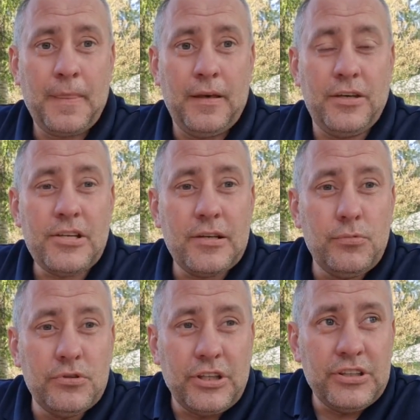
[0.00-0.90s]
если
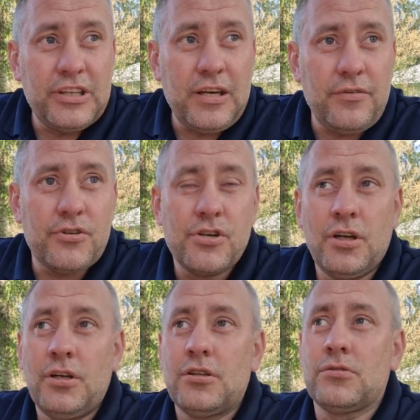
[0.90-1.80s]
будет Ренкевич,
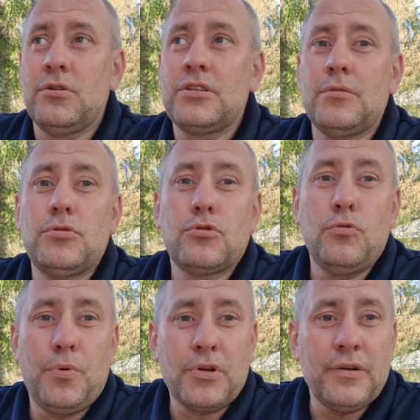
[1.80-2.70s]
то это будет
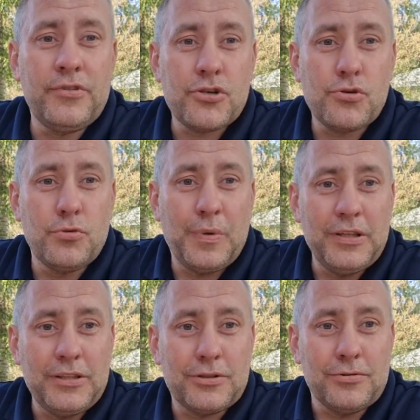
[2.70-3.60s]
упор на внешнюю
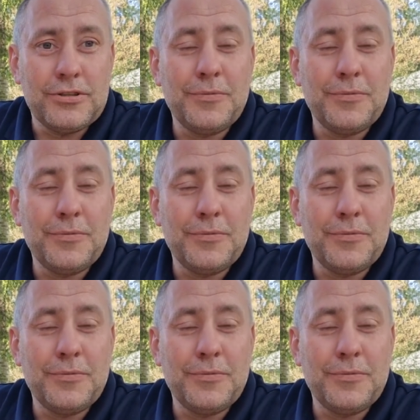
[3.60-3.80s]
политику.